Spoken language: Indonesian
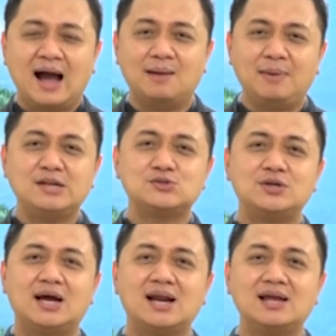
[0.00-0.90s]
Amin
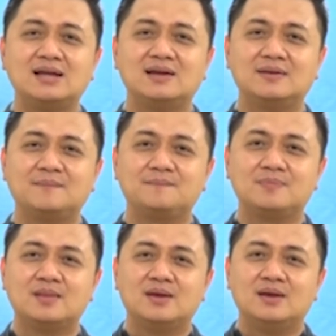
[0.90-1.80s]
saudara.
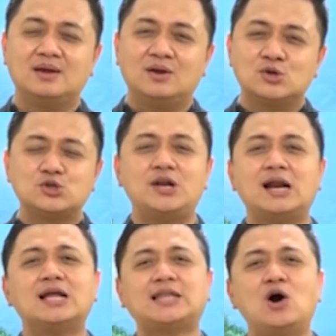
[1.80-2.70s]

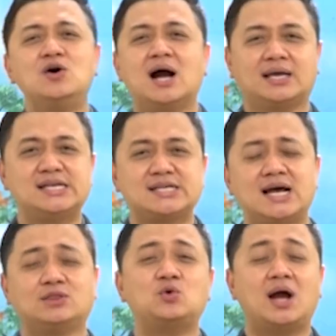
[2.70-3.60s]
Saudara tahu nggak
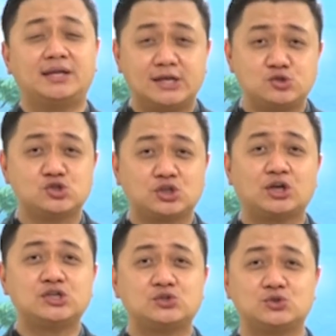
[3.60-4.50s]
kisah Tuhan Yesus
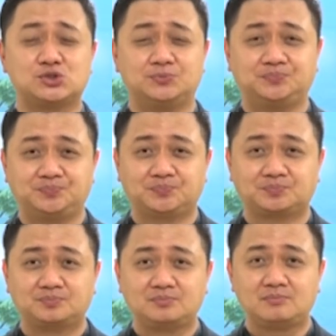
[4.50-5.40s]
Kristus?
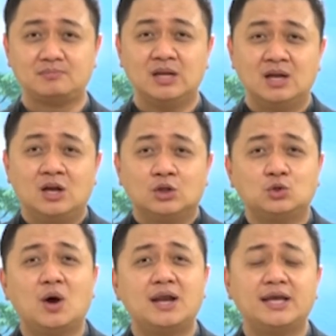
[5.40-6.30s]

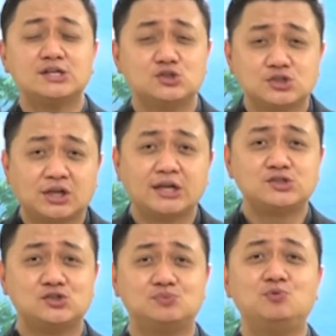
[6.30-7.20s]
Tuhan Yesus
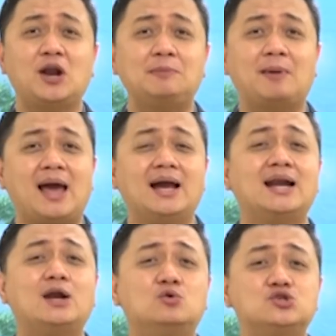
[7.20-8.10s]
Kristus mulai
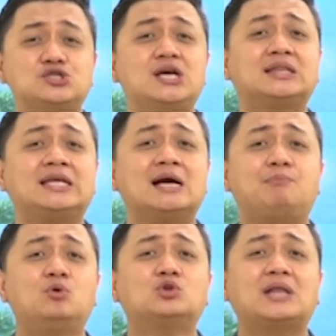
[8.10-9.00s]
pelayanan usia 30
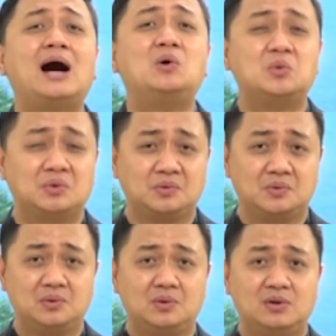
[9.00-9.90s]
tahun
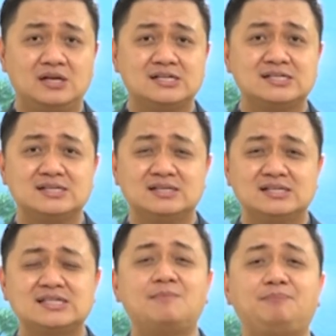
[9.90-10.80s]

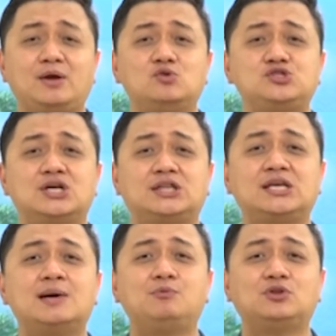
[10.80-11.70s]
sampai usia
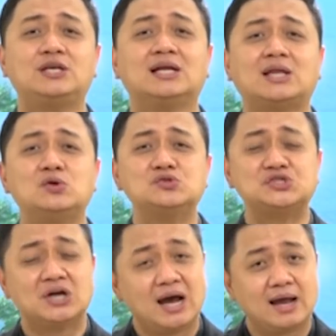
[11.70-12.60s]
33 tahun
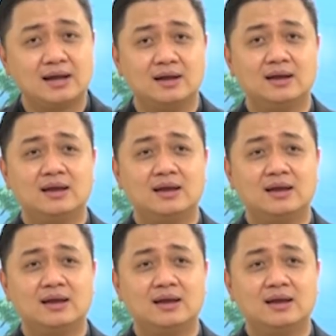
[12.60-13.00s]
setengah.